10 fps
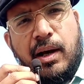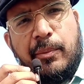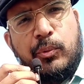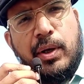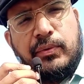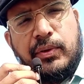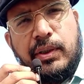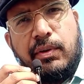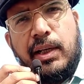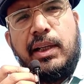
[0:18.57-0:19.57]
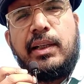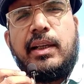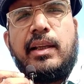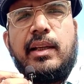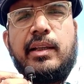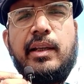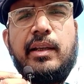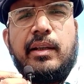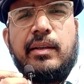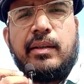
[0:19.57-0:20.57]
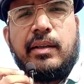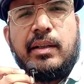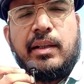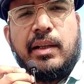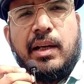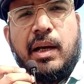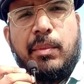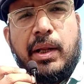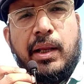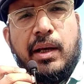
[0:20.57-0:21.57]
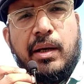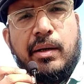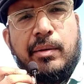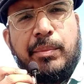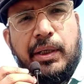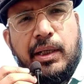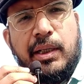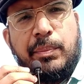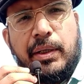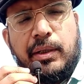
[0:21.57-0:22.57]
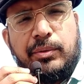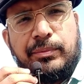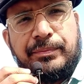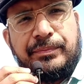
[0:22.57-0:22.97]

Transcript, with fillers: आपको ऐसी दवाई लिख के दें कि हमारे यहाँ बेटा ही पैदा हो